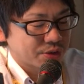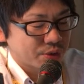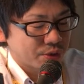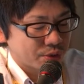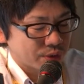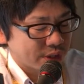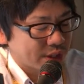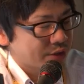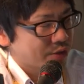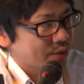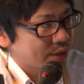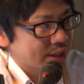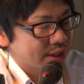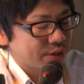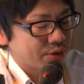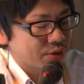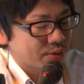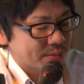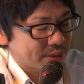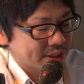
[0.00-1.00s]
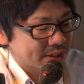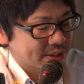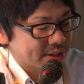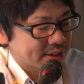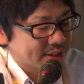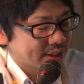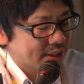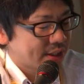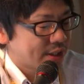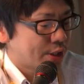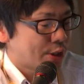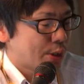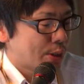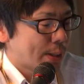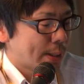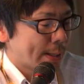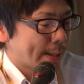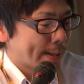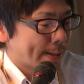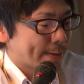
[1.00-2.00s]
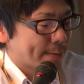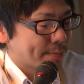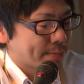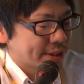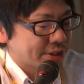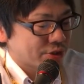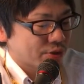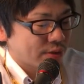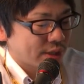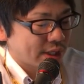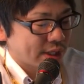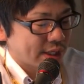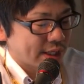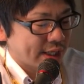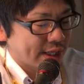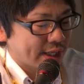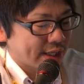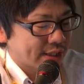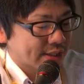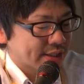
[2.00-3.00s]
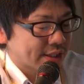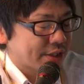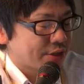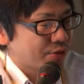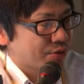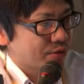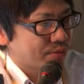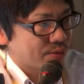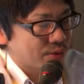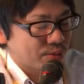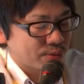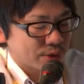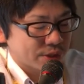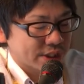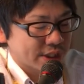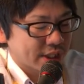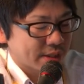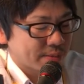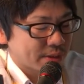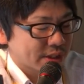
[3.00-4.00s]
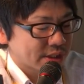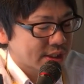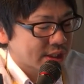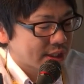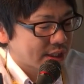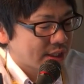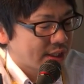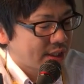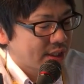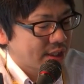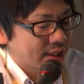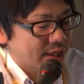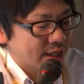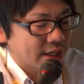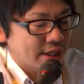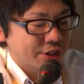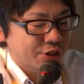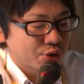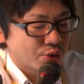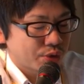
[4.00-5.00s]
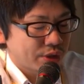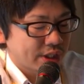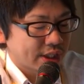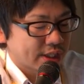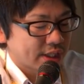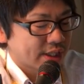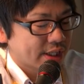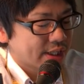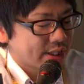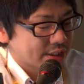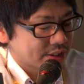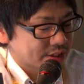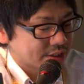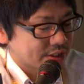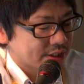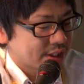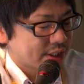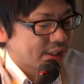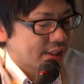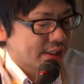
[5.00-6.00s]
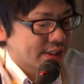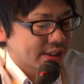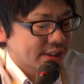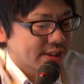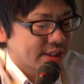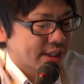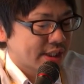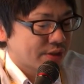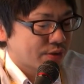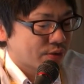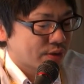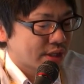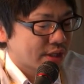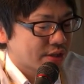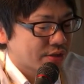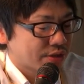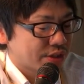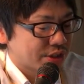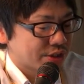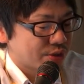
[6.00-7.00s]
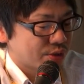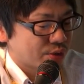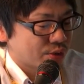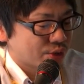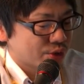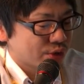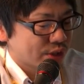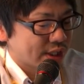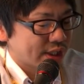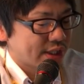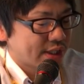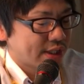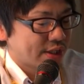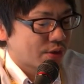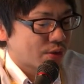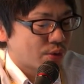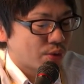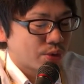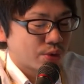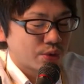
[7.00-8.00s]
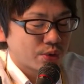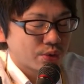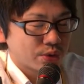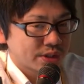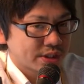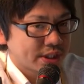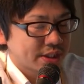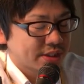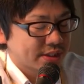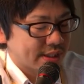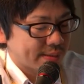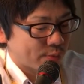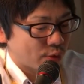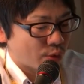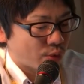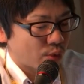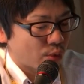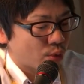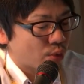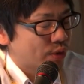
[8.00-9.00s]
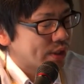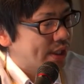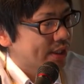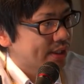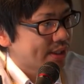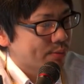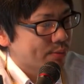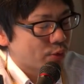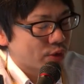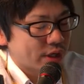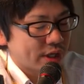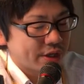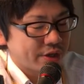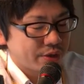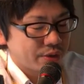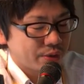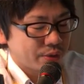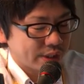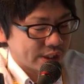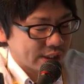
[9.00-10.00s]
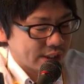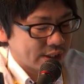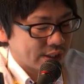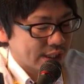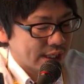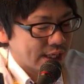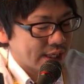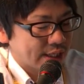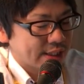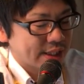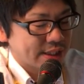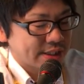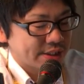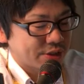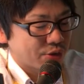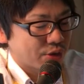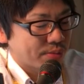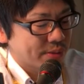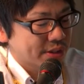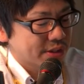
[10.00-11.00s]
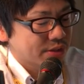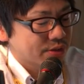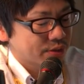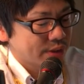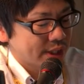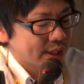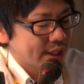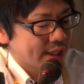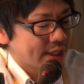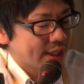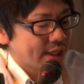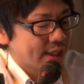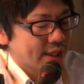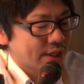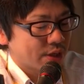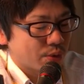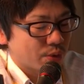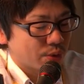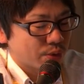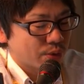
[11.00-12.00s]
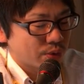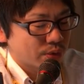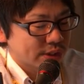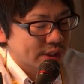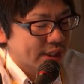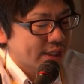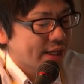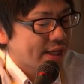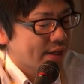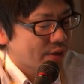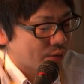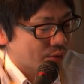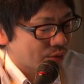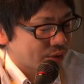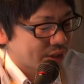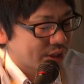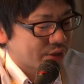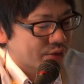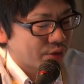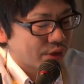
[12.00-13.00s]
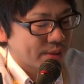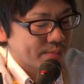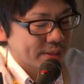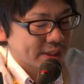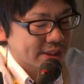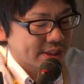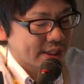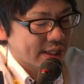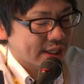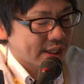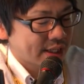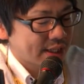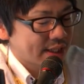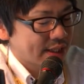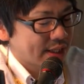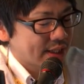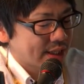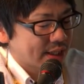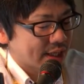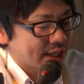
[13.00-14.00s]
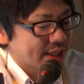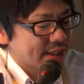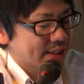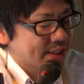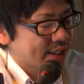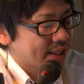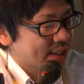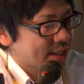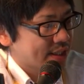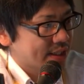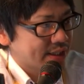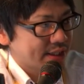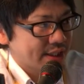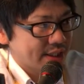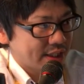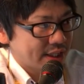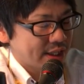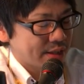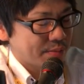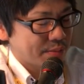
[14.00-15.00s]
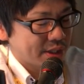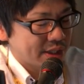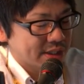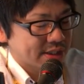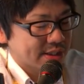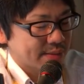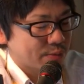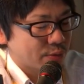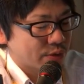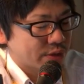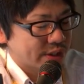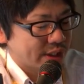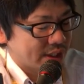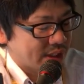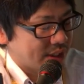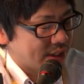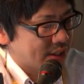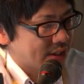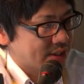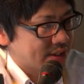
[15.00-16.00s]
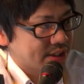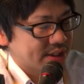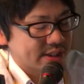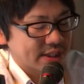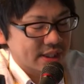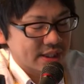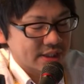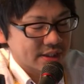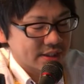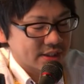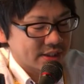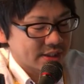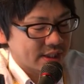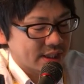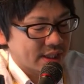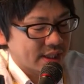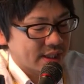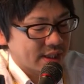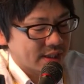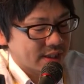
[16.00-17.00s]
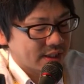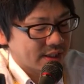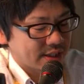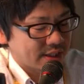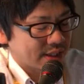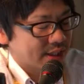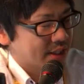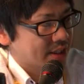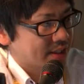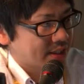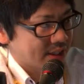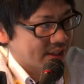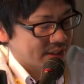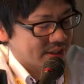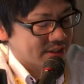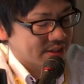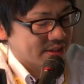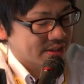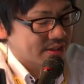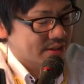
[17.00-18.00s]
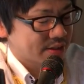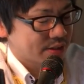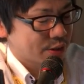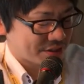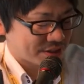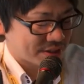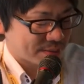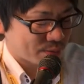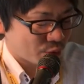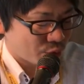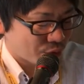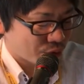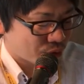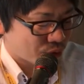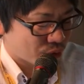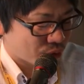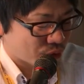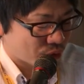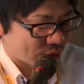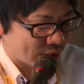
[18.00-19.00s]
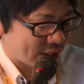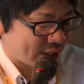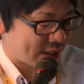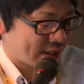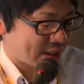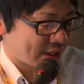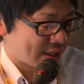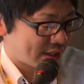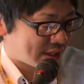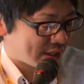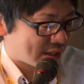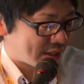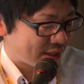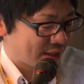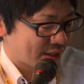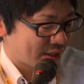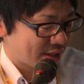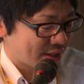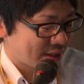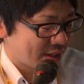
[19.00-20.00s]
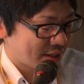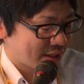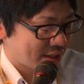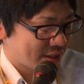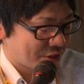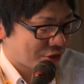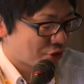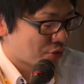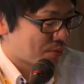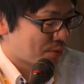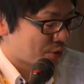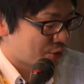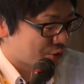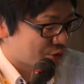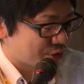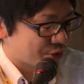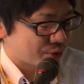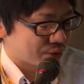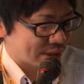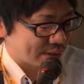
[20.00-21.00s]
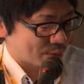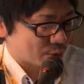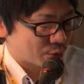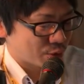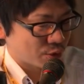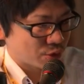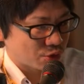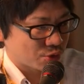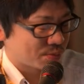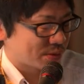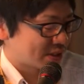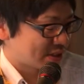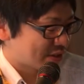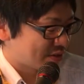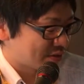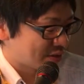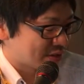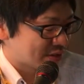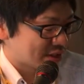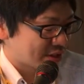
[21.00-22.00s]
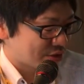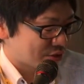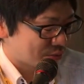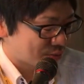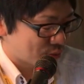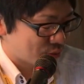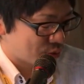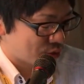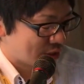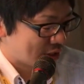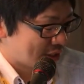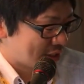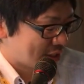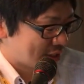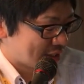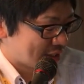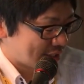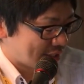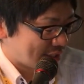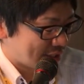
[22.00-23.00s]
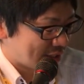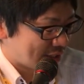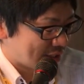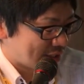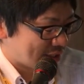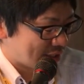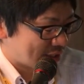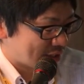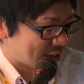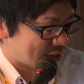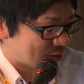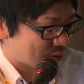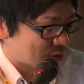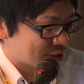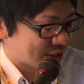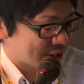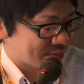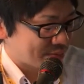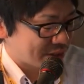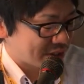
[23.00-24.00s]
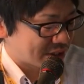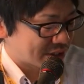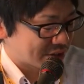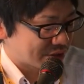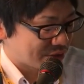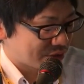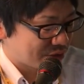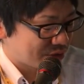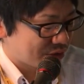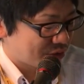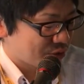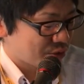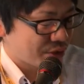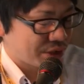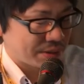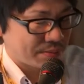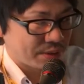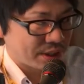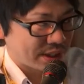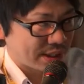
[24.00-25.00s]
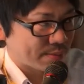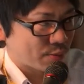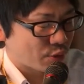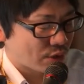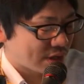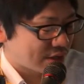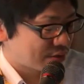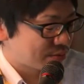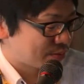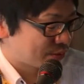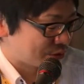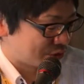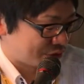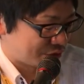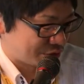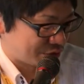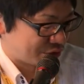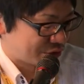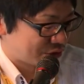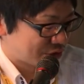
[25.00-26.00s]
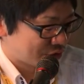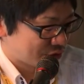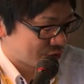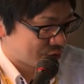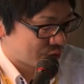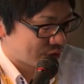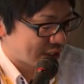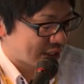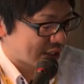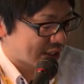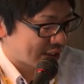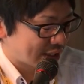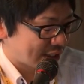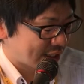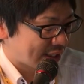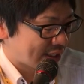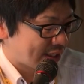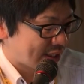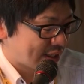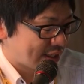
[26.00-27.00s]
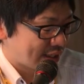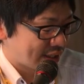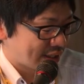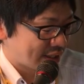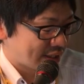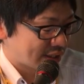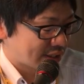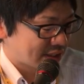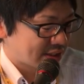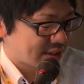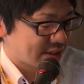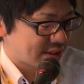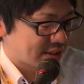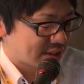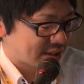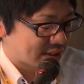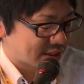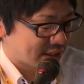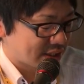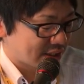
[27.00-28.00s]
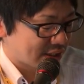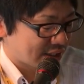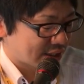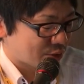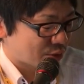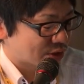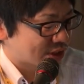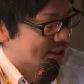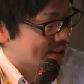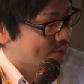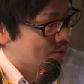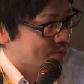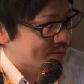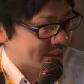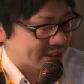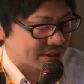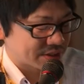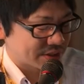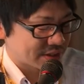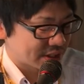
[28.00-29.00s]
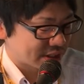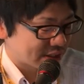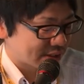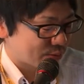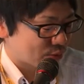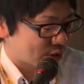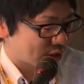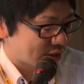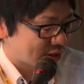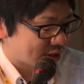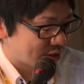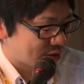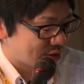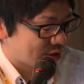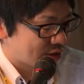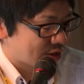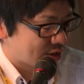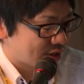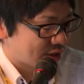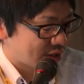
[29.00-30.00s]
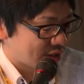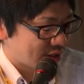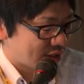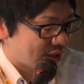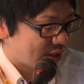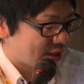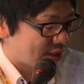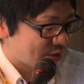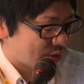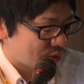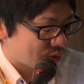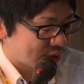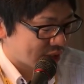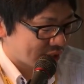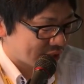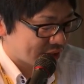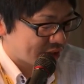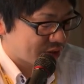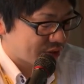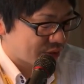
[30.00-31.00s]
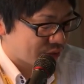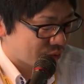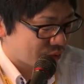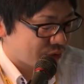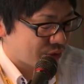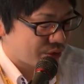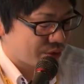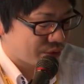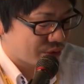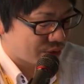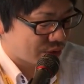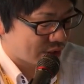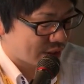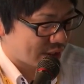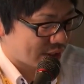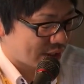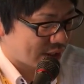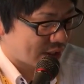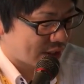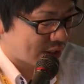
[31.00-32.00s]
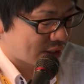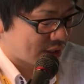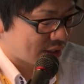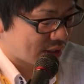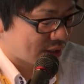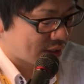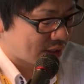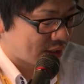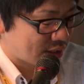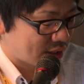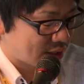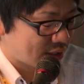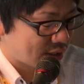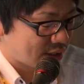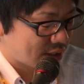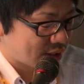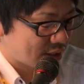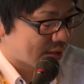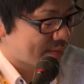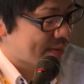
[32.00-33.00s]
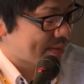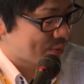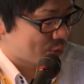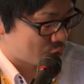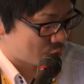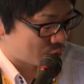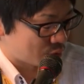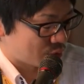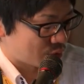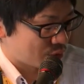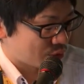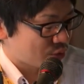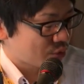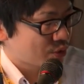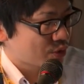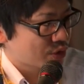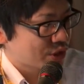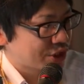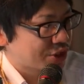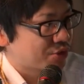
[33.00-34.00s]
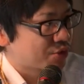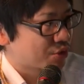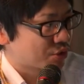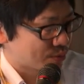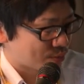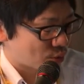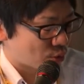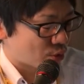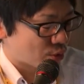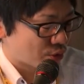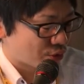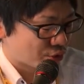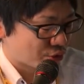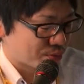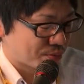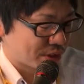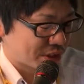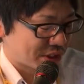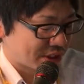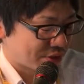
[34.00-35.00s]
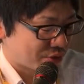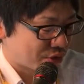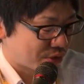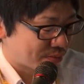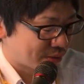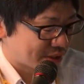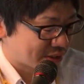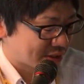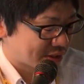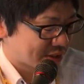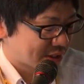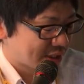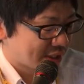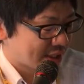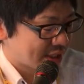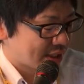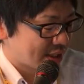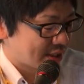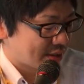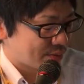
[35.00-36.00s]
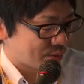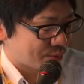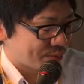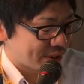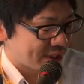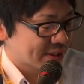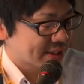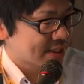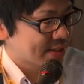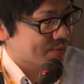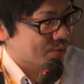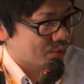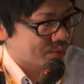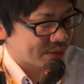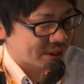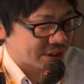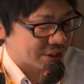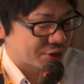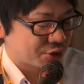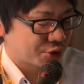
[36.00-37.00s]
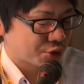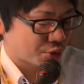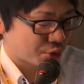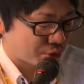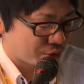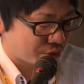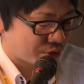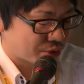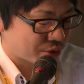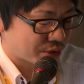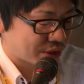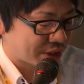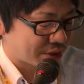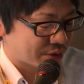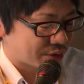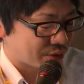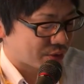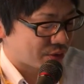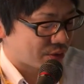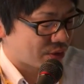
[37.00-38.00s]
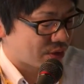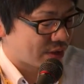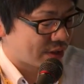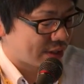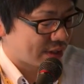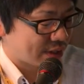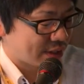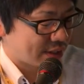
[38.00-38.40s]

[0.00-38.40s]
始の予定となっております場所は、えー、先ほども申し上げましたが会場に限らず市内の各事業所や公共施設でも行ってもらえるように案内しておりますのでこのサイレン音聞こえましたら会社や家庭で皆さんもぜひ実践していただきたいです実はもう一個、えー、興味を引くようなものを準備してるんですけれども、はいえー、こちら備蓄用品見てもらうブースの中で、えー、市に実際でこちらも備蓄させてもらってる栄養館という、えー、食べ物の試食も準備しております、うんうん、皆さんも備蓄食と聞くと